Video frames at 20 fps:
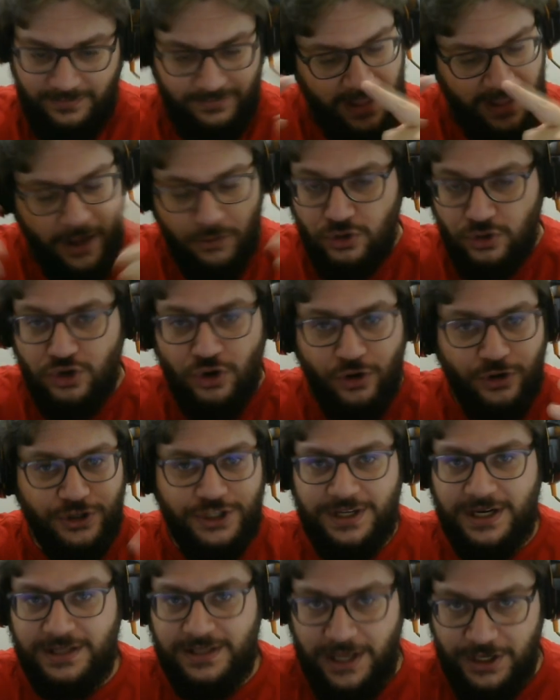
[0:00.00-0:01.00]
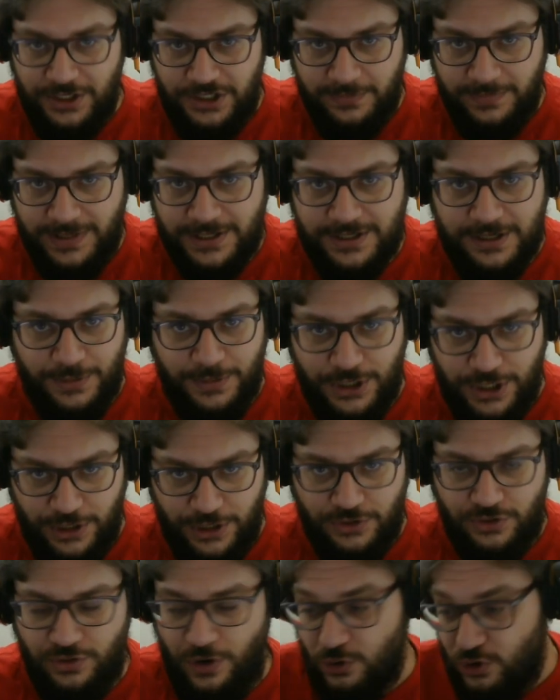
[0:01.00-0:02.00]
é um jogo de estratégia, basicamente é
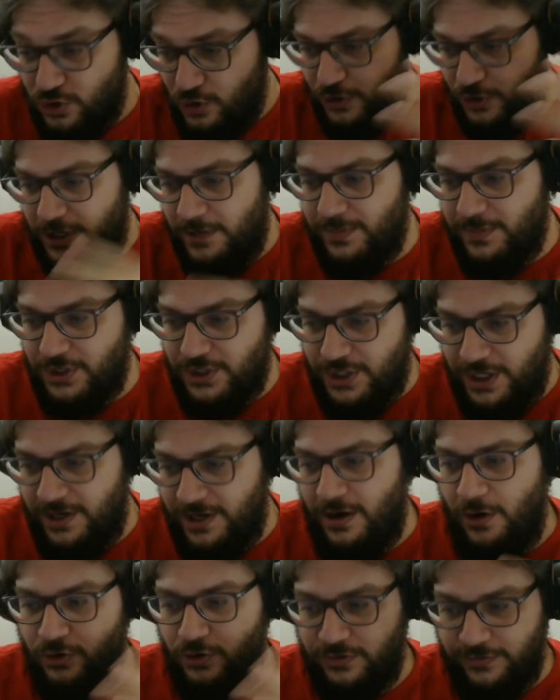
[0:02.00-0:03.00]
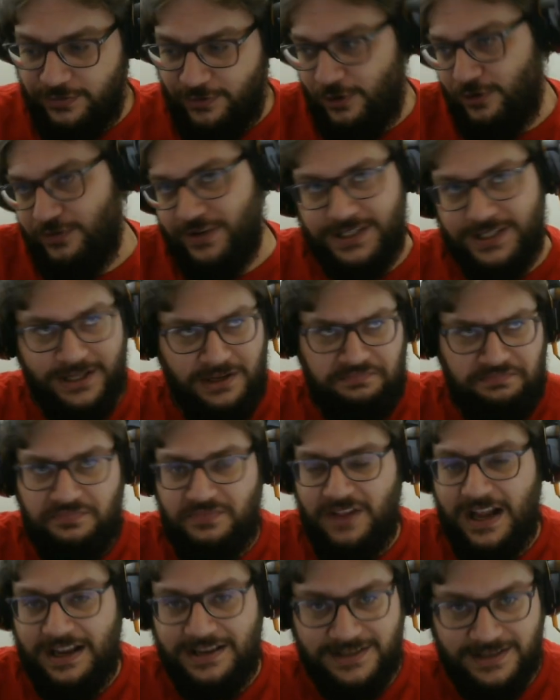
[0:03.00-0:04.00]
isso. É um jogo de RPG onde o foco vai ser
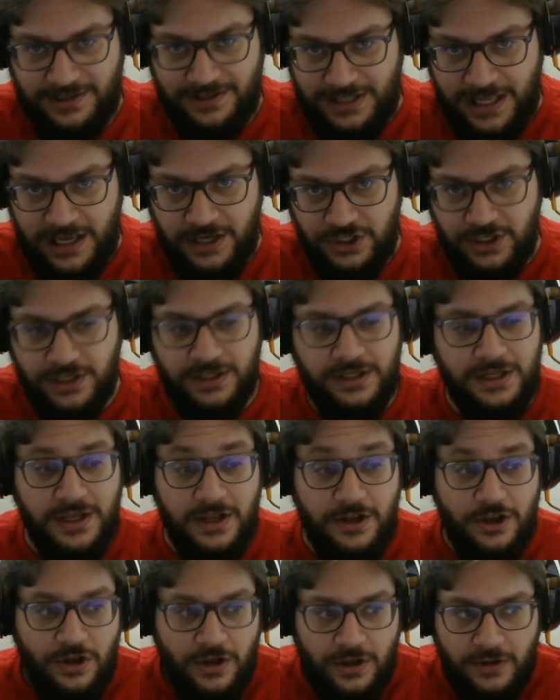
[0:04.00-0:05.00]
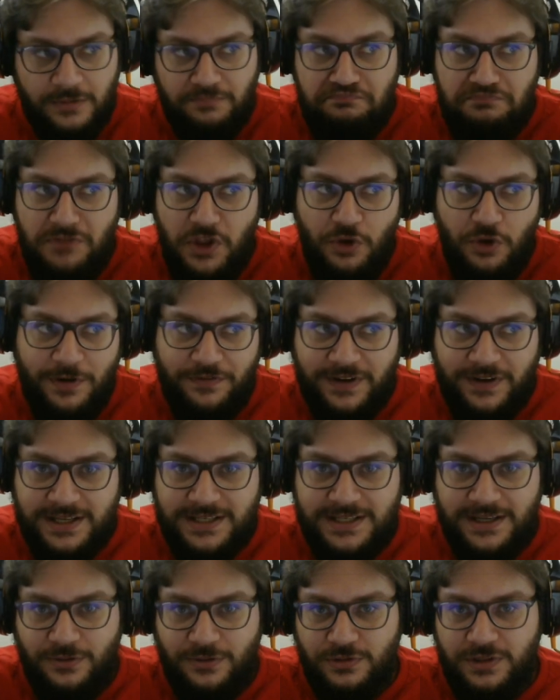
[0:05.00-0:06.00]
a estratégia. Nenhuma
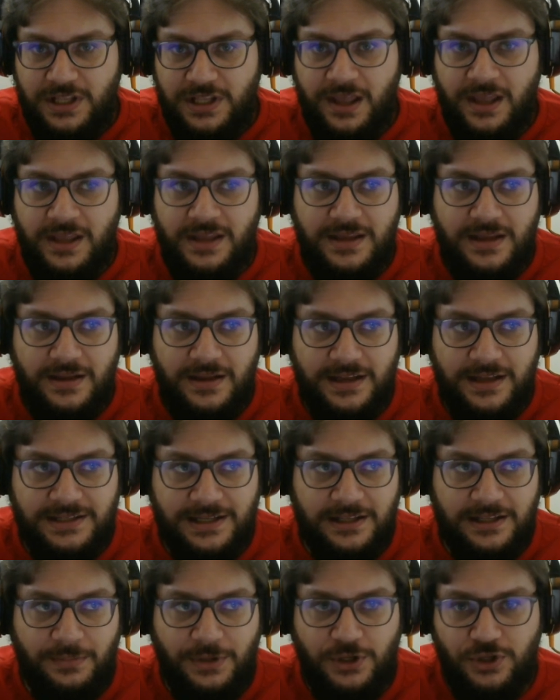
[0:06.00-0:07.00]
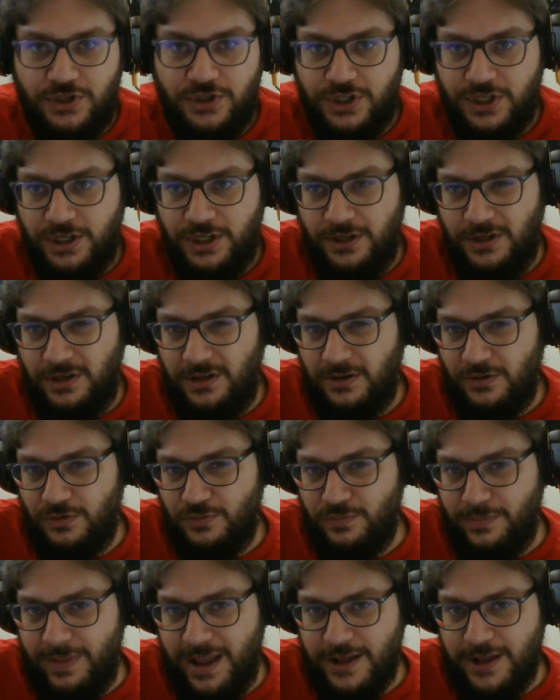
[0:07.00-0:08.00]
facção tem exatamente
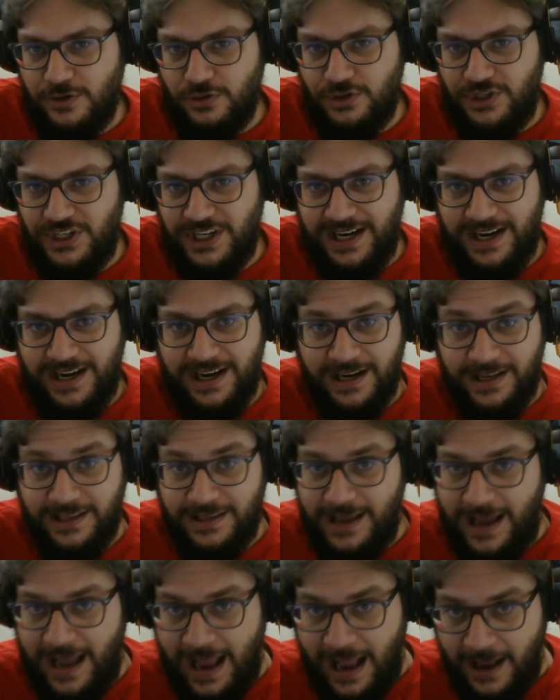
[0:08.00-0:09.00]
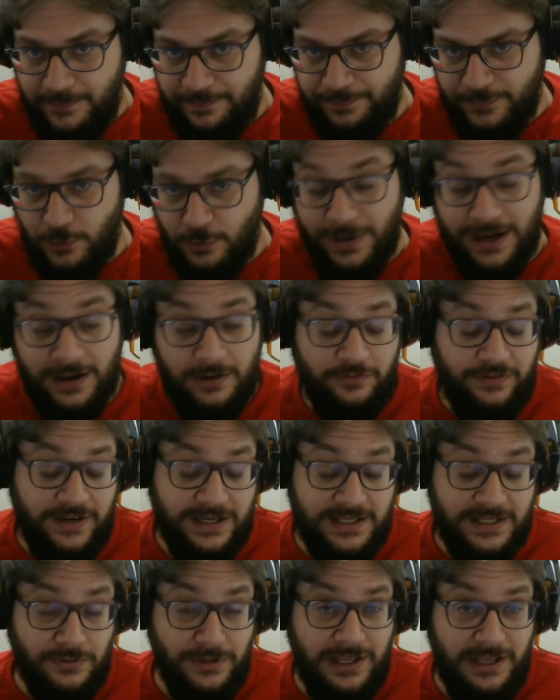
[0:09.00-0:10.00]
um meio de ganhar. Uma
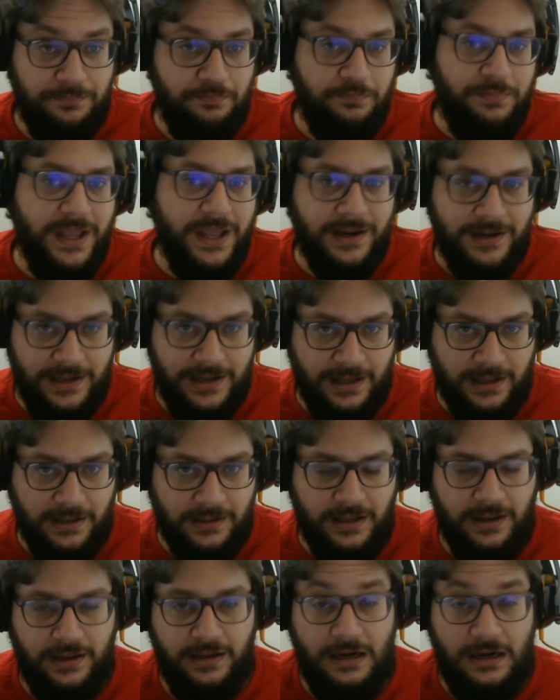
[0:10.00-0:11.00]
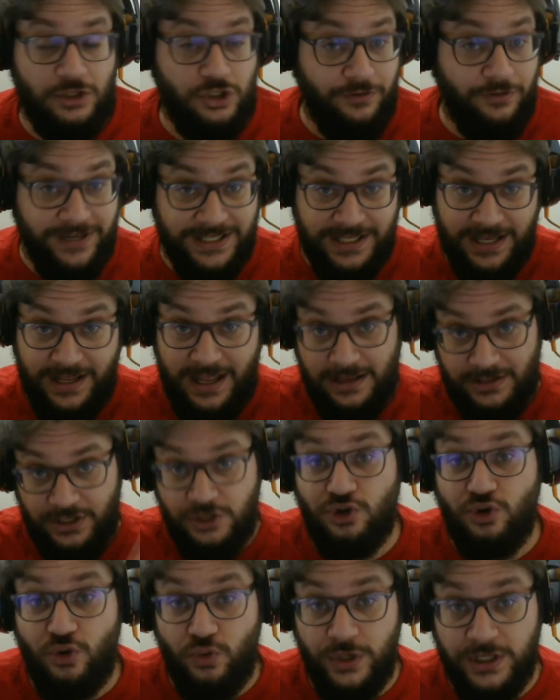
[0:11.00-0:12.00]
facção que perca, ela só vai ser
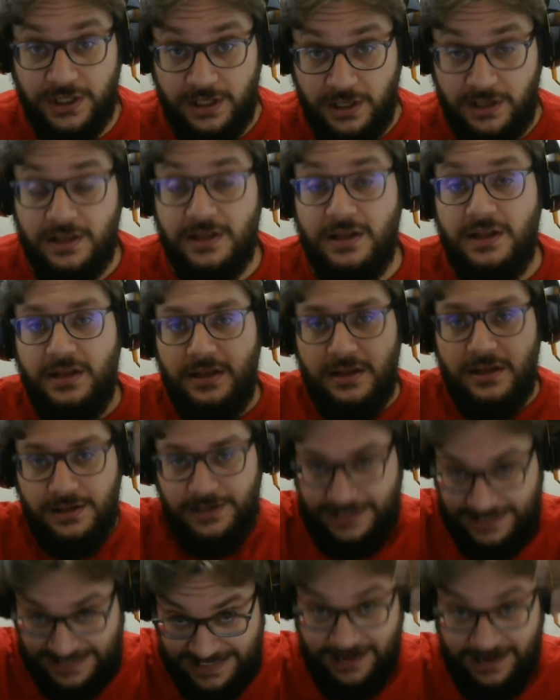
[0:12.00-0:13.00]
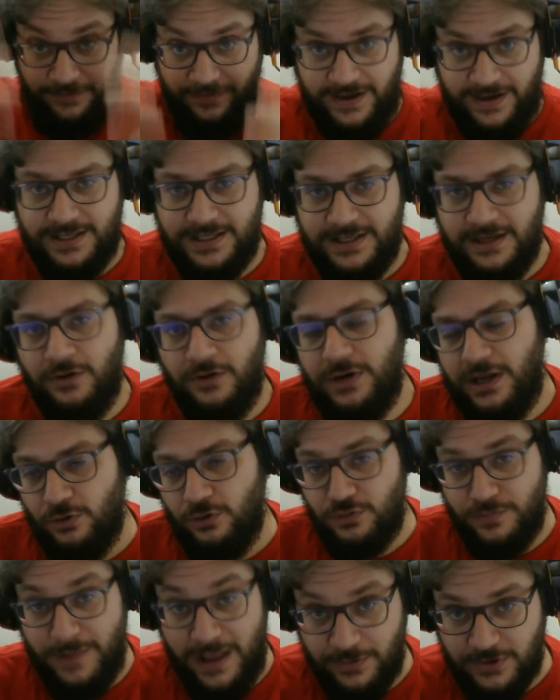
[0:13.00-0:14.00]
destruída. Se a facção, né,
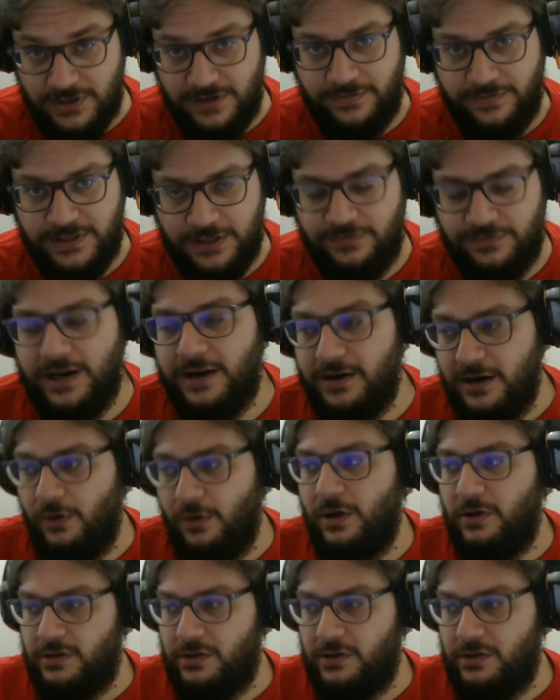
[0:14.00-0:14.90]
os membros da facção falarem, não,